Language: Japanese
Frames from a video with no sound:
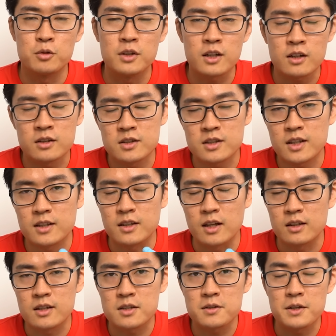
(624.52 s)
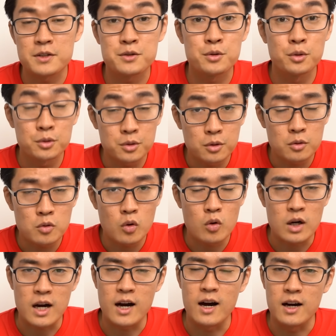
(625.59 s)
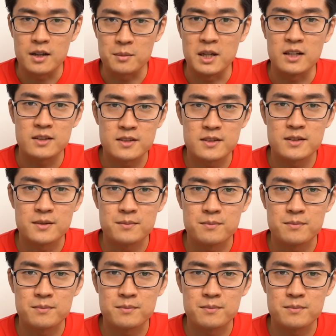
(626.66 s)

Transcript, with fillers: こんな感じで断熱は相当効果があります。